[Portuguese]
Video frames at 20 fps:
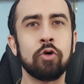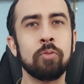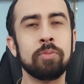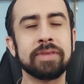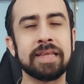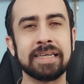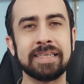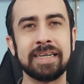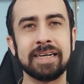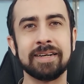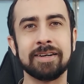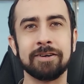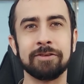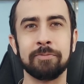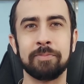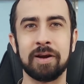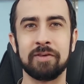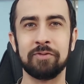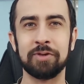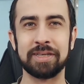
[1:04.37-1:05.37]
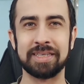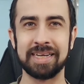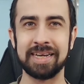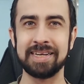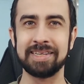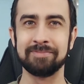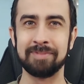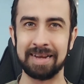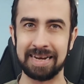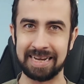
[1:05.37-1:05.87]
como está chegando para
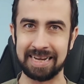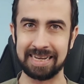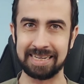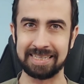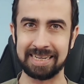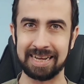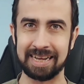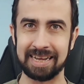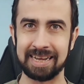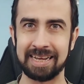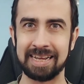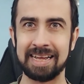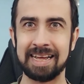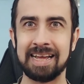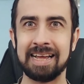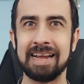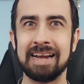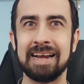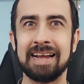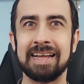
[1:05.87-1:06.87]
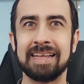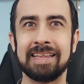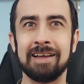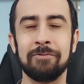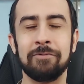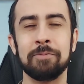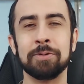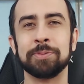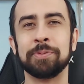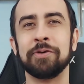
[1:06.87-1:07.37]
vocês, beleza?
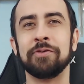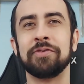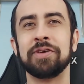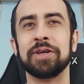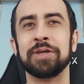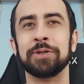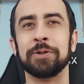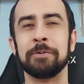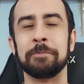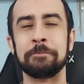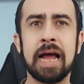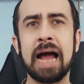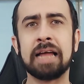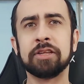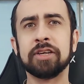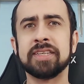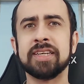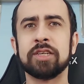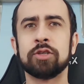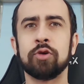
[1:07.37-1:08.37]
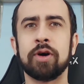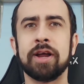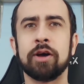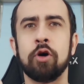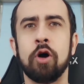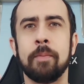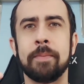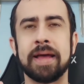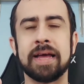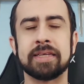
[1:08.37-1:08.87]
Então vamos pro vídeo. A nossa história
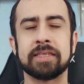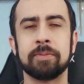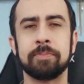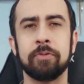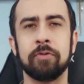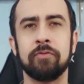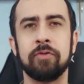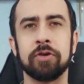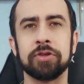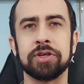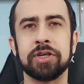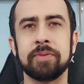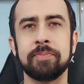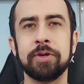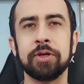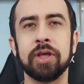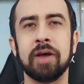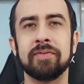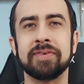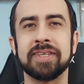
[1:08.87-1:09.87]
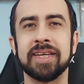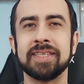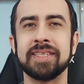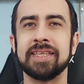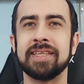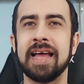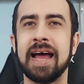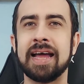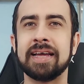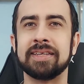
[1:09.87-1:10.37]
começa por volta de
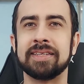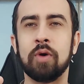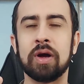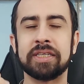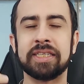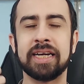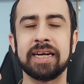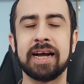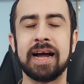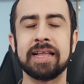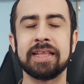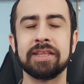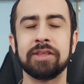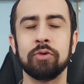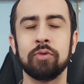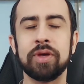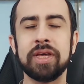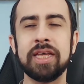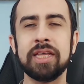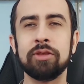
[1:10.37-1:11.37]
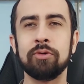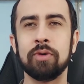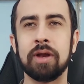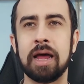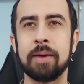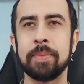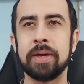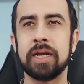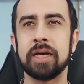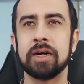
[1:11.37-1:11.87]
1910 com a chegada do
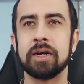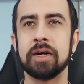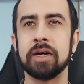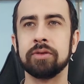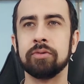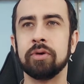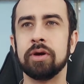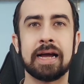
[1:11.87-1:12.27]
italo-americano